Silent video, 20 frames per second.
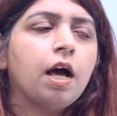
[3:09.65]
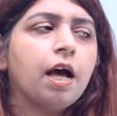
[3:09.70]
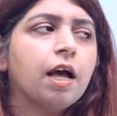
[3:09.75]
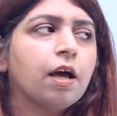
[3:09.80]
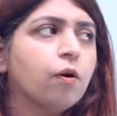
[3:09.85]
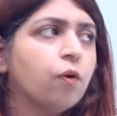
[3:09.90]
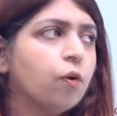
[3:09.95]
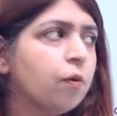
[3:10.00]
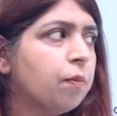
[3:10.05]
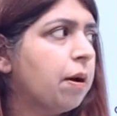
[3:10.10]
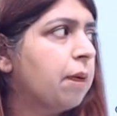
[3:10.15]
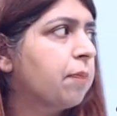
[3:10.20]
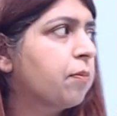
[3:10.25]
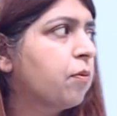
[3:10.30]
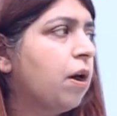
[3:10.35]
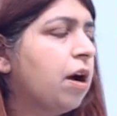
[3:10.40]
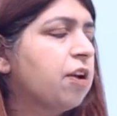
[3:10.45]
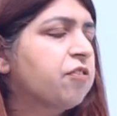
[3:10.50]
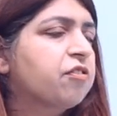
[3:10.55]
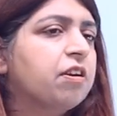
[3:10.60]
आई होप आपको
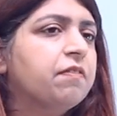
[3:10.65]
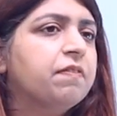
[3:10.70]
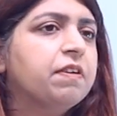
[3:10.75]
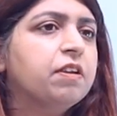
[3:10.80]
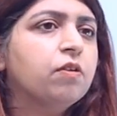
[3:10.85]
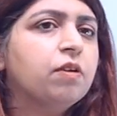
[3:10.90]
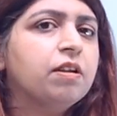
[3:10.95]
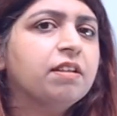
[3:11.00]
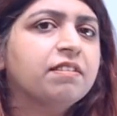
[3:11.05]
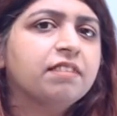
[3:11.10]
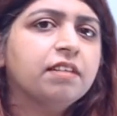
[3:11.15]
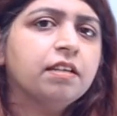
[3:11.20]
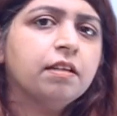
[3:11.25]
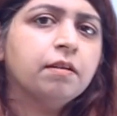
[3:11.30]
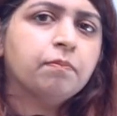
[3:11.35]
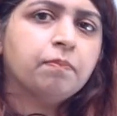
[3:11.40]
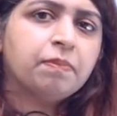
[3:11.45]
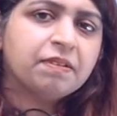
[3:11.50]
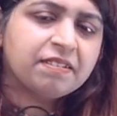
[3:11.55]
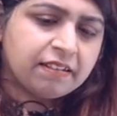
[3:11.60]
आज का वीडियो लेसन
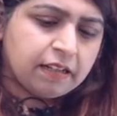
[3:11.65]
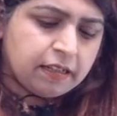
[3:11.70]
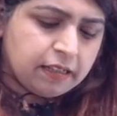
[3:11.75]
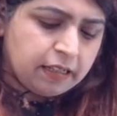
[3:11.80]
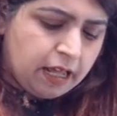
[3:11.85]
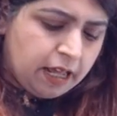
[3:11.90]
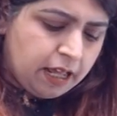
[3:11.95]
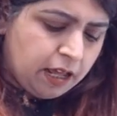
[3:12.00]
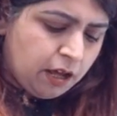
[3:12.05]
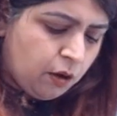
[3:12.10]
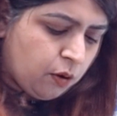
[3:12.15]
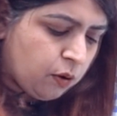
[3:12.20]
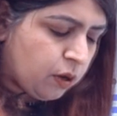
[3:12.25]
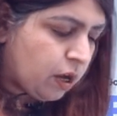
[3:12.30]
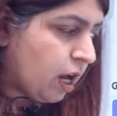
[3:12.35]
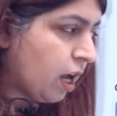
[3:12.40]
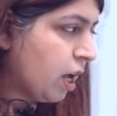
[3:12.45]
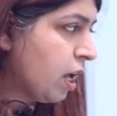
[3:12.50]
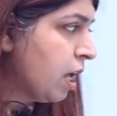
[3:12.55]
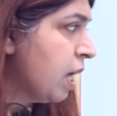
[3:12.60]
पसंद आया
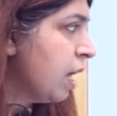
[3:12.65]
होगा